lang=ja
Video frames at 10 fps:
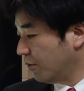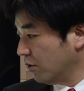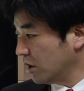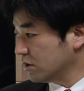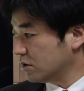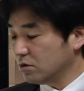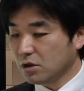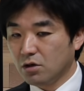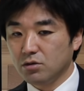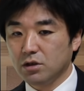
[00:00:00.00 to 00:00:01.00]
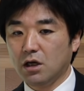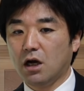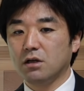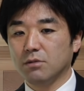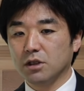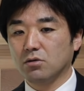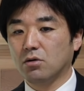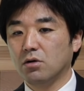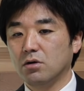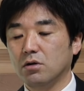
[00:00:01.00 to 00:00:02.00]
暴落する可能性があります
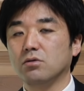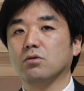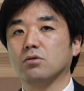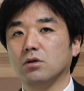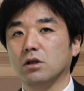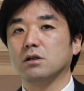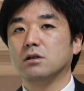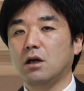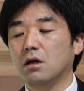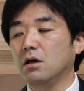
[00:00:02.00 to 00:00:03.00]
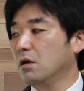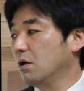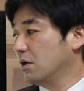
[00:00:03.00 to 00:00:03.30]
ということでですね、